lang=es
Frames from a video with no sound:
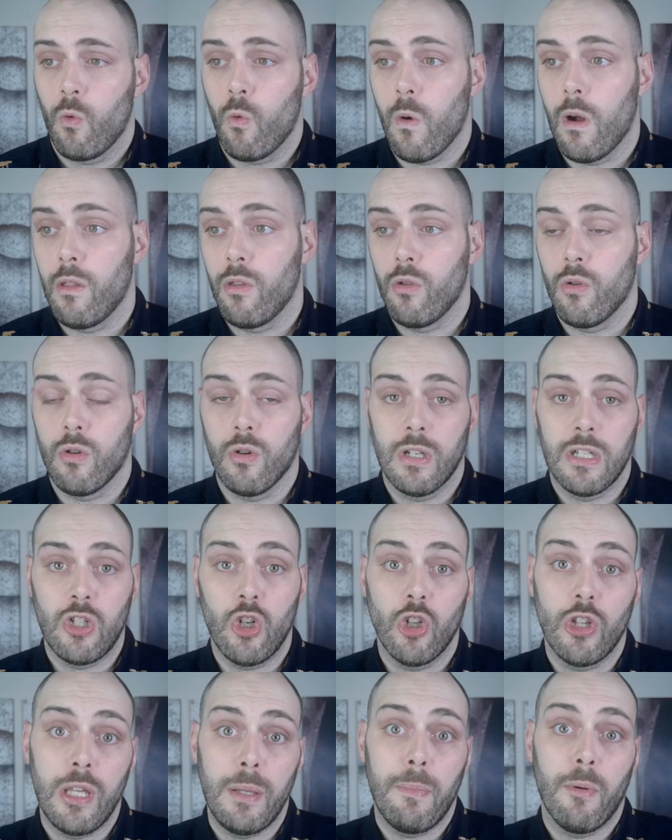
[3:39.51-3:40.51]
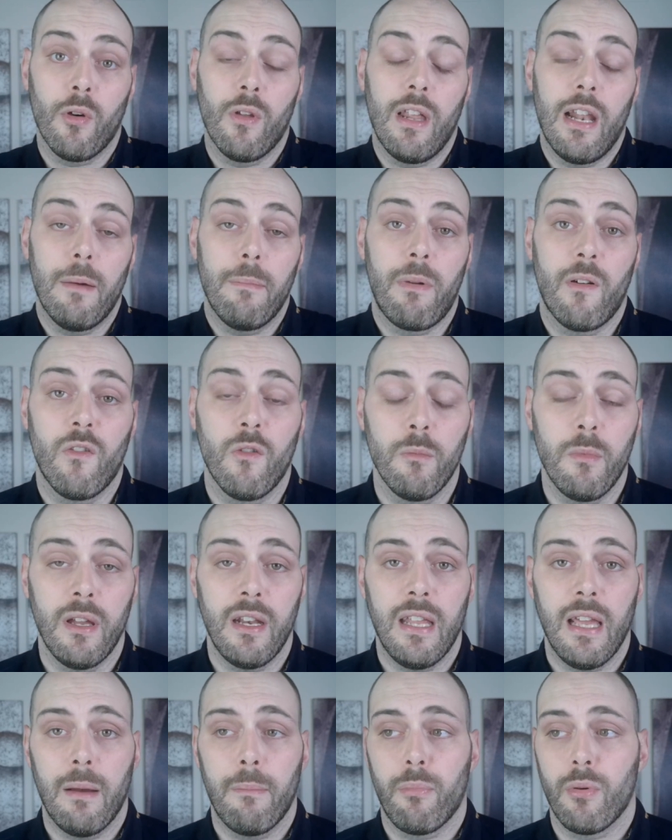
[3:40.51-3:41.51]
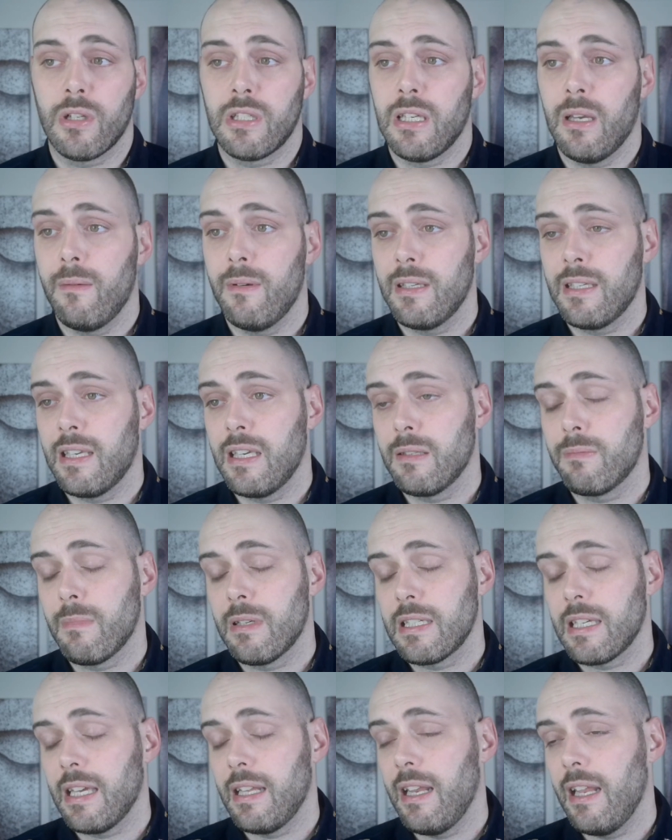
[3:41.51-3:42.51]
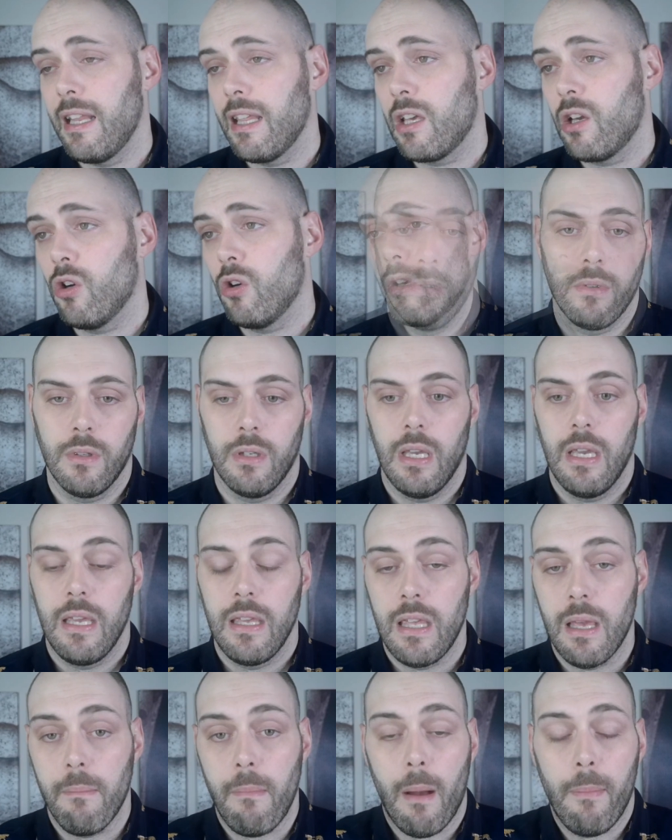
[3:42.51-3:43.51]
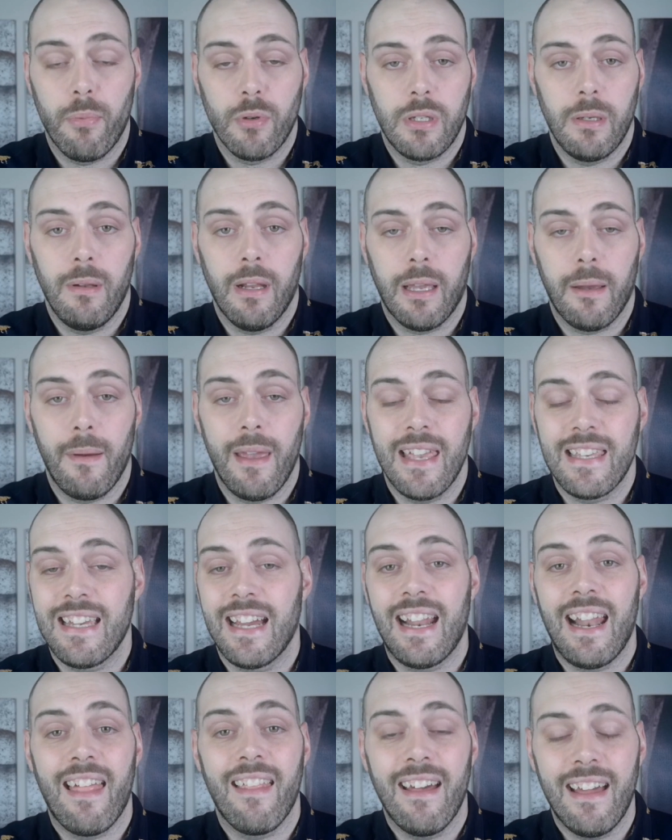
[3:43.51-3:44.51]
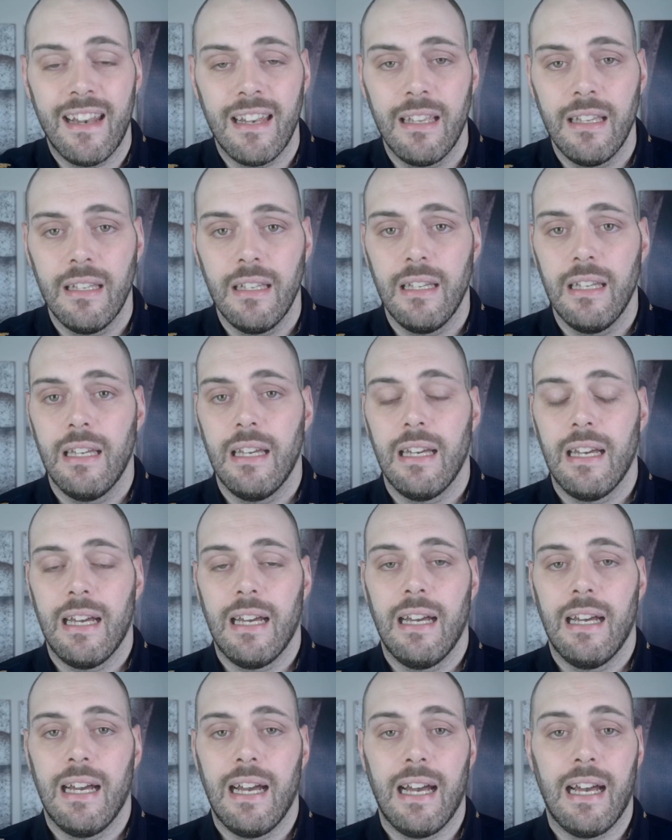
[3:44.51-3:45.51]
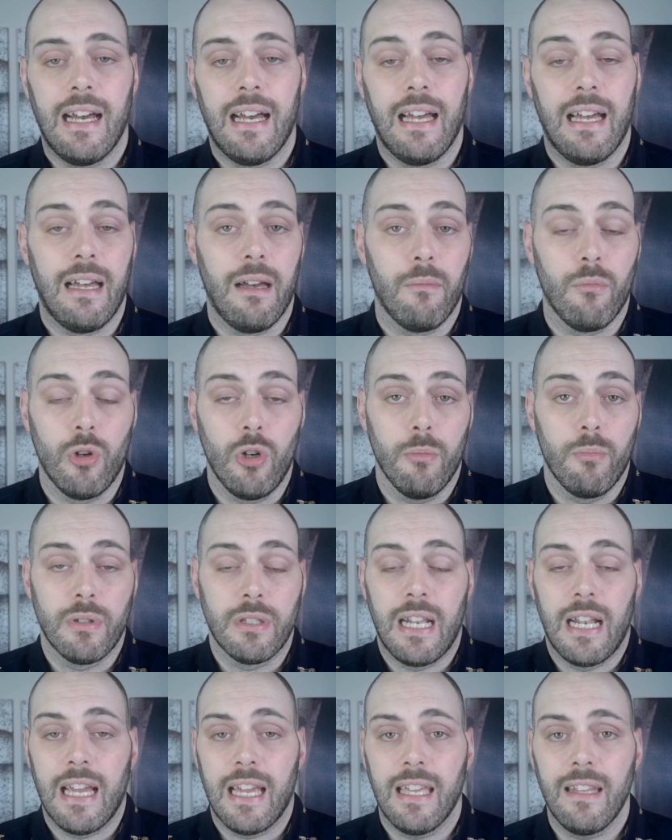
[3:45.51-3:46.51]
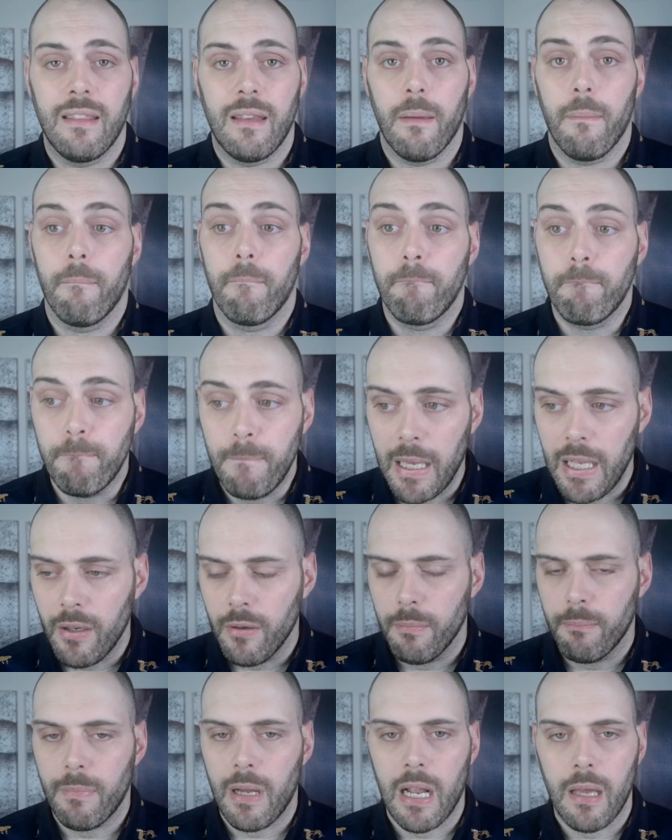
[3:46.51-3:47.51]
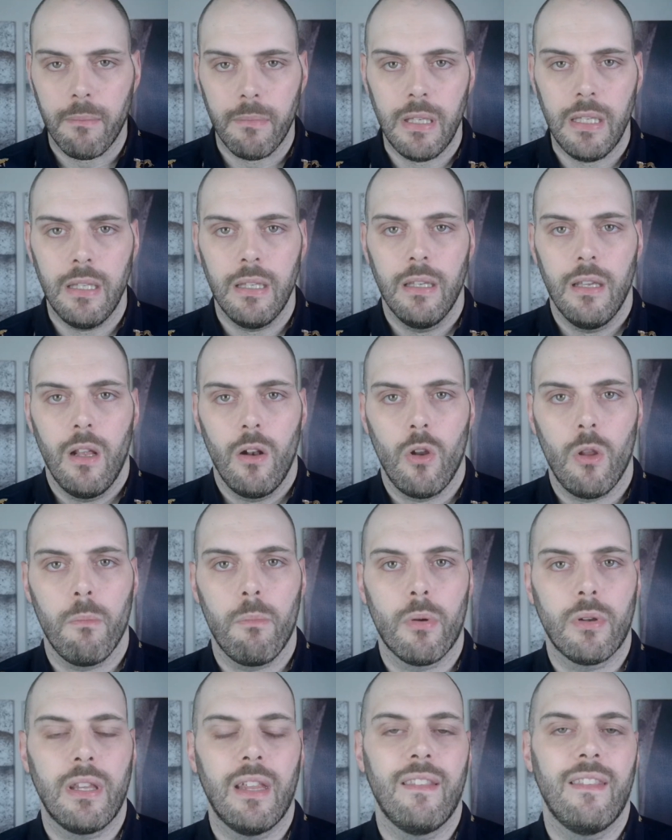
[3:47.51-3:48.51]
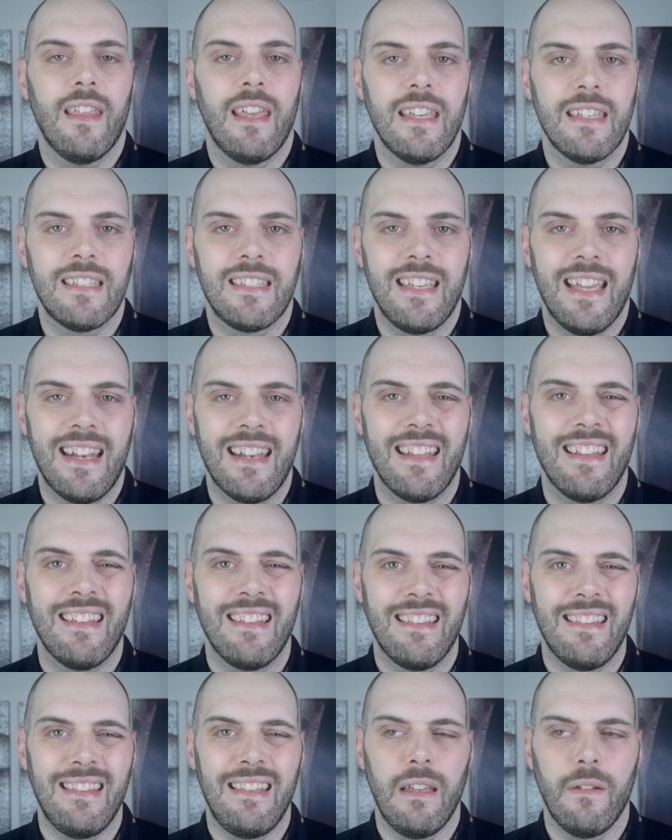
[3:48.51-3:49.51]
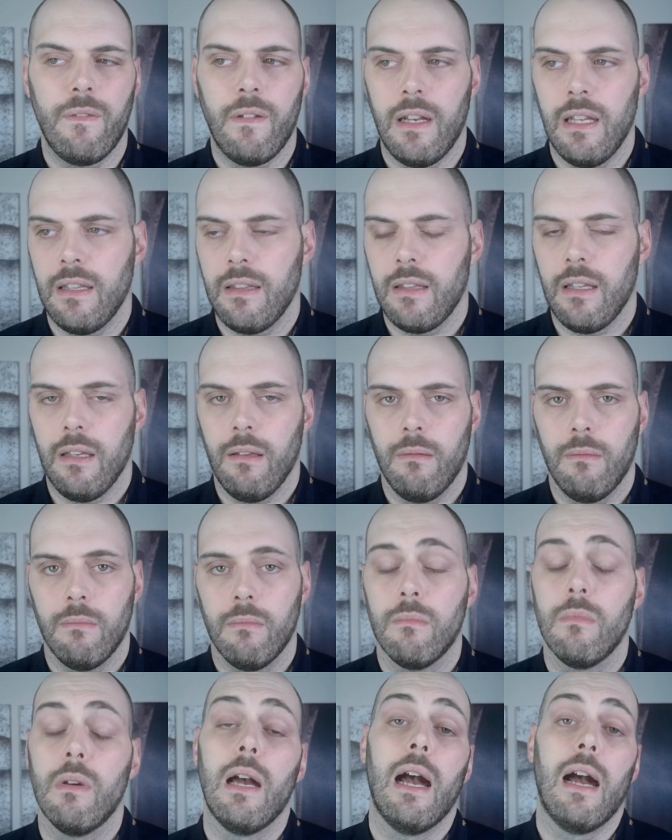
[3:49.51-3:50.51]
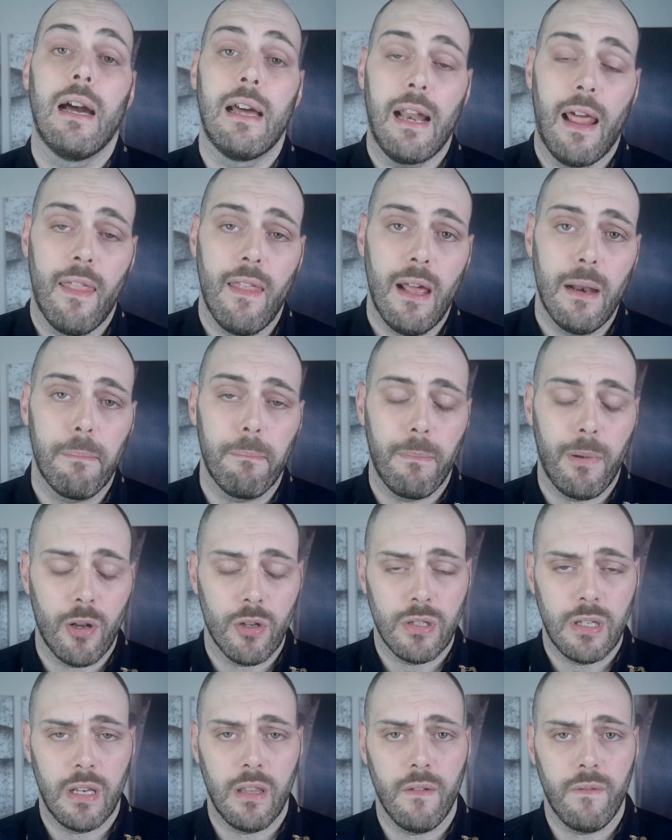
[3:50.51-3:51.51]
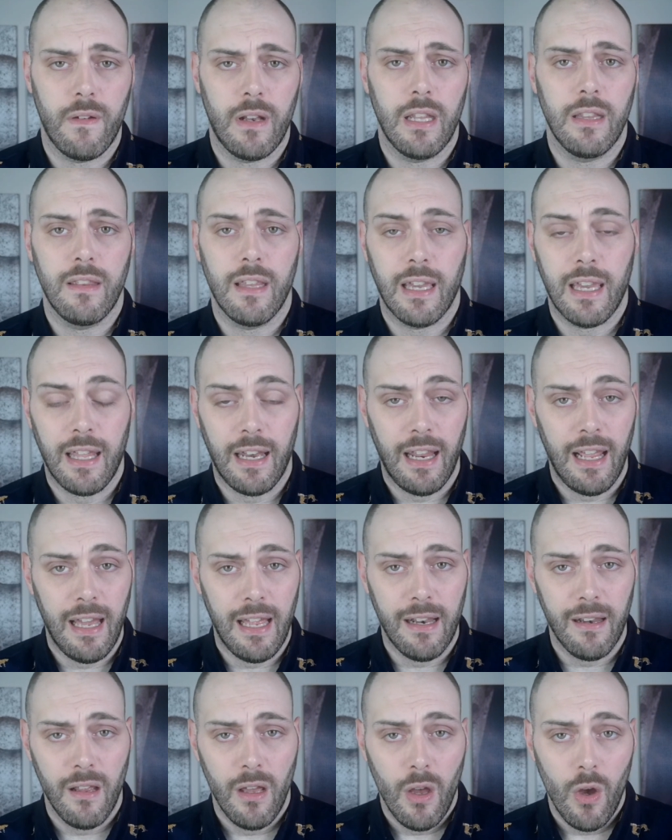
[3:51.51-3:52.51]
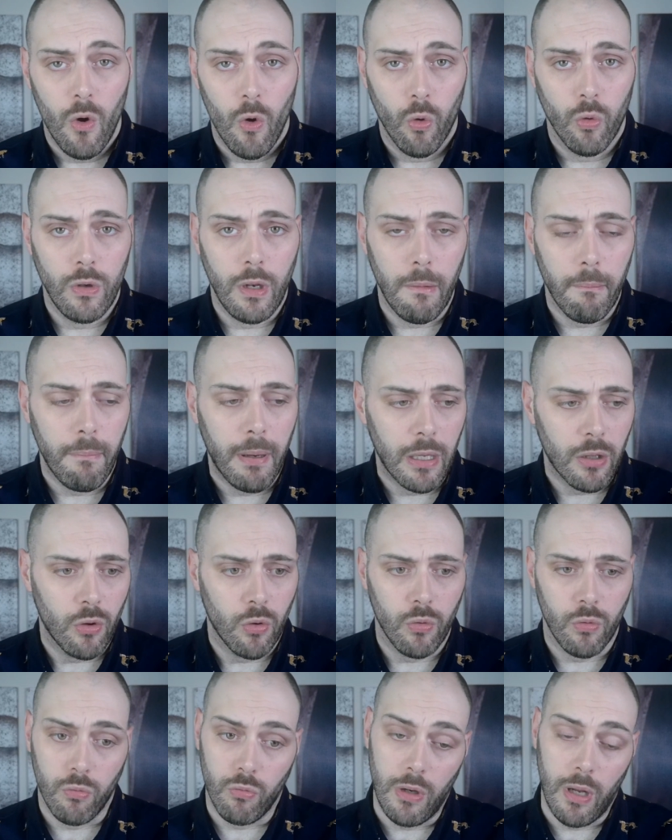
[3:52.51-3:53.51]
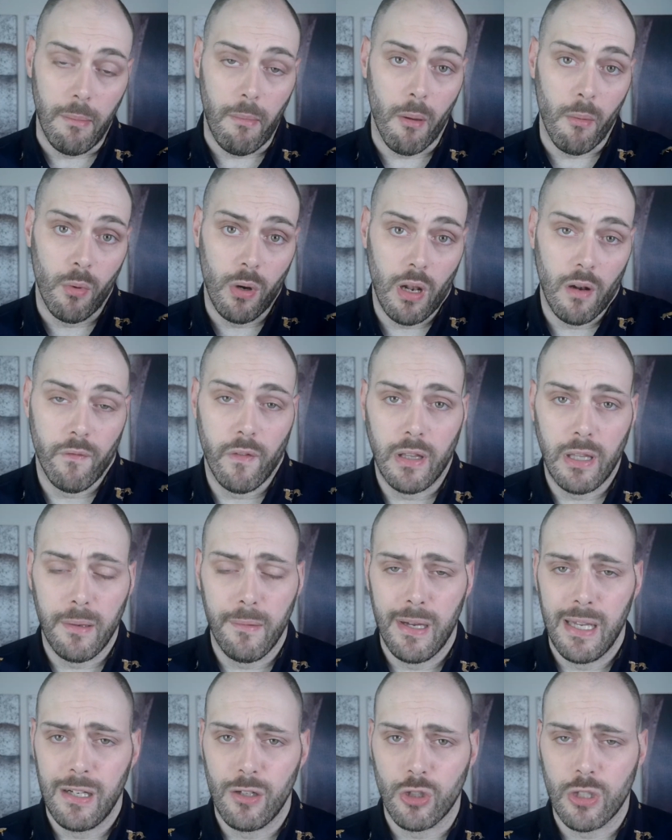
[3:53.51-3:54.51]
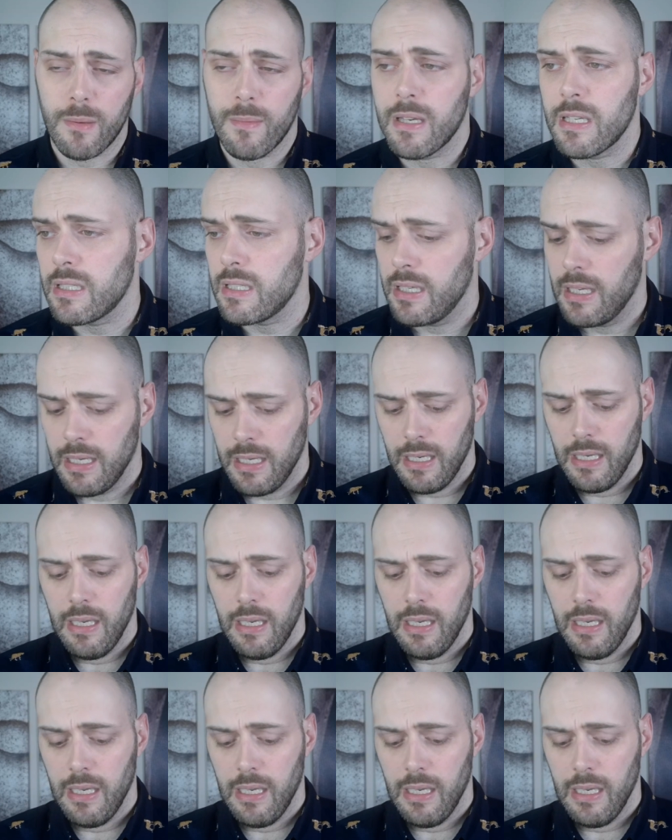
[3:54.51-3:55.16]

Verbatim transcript: Cuando es lo típico de la perfumería, pues sabes que es más genérico y es más posible que vayas a agradar a, bueno, pues a la gente. Pero para mí lo importante es ser diferente, agradar, pero ser diferente, crear un impacto, una memoria olfativa en los demás.